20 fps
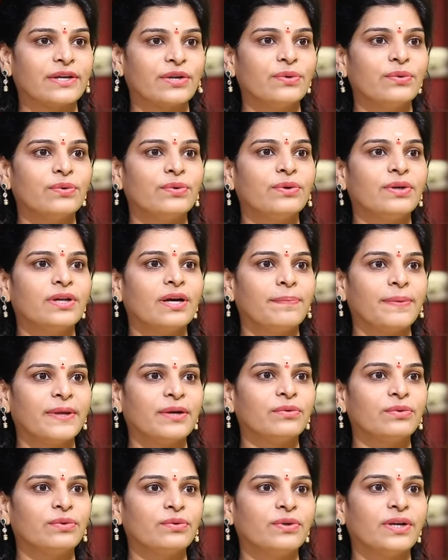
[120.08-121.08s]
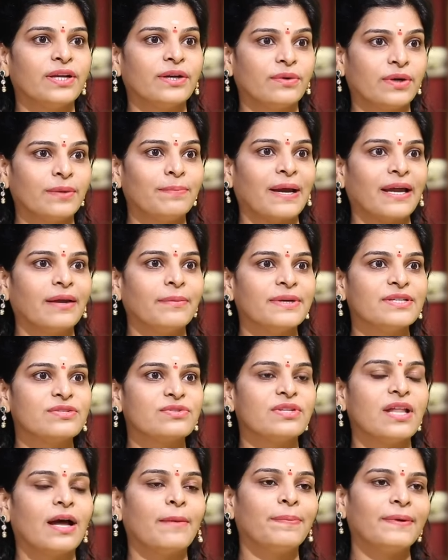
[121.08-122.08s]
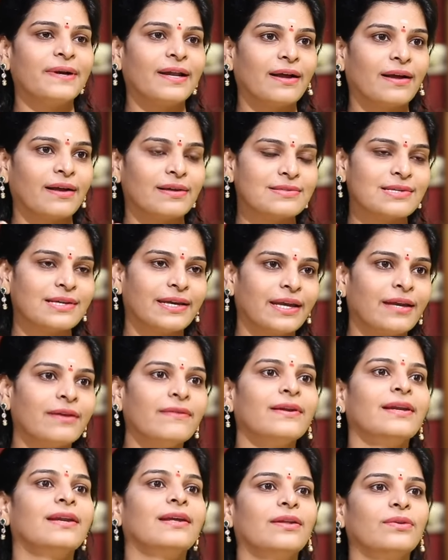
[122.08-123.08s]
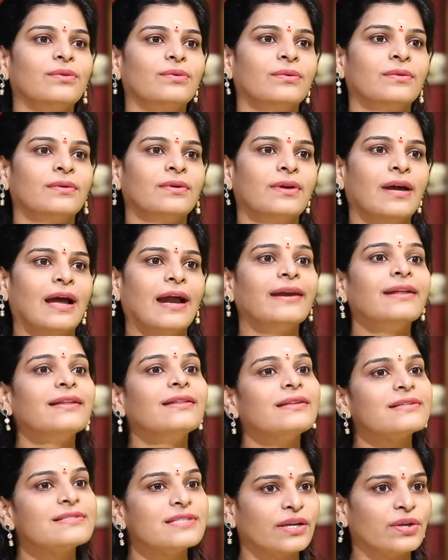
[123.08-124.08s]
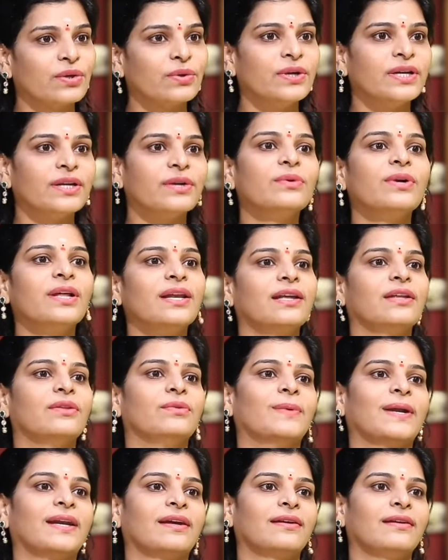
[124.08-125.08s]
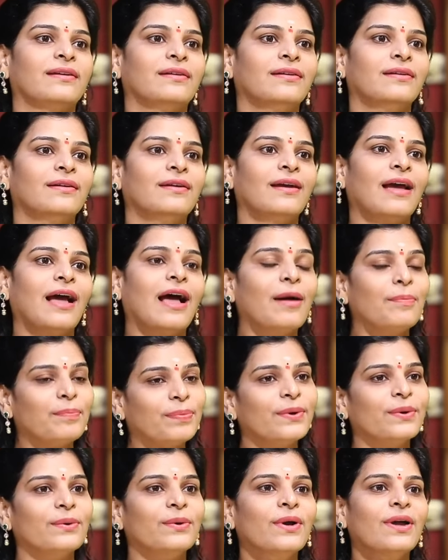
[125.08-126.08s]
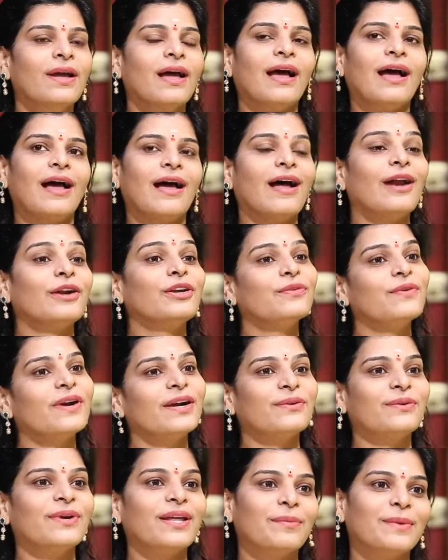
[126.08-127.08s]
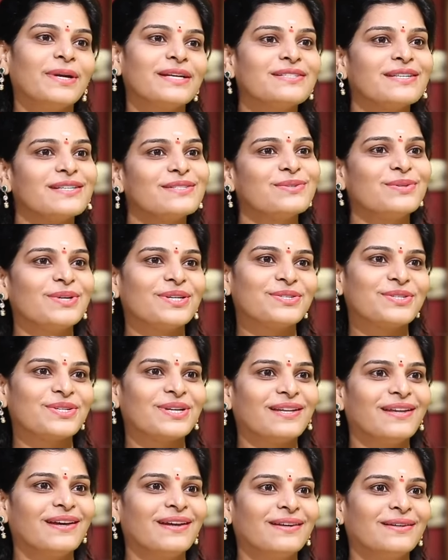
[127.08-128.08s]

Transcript: సెక్యూర్గా పెరుగుతుంటే కూడా భయం వేస్తుంది అప్పుడు నాకు అసలు ఏమీ లేదు అండ్ ఇంత సెక్యూరిటీ కూడా లేదు మనకి అప్పుడు ఆ ఆటోవాడు కూడా ఏమైనా చేసి ఉండొచ్చు కదా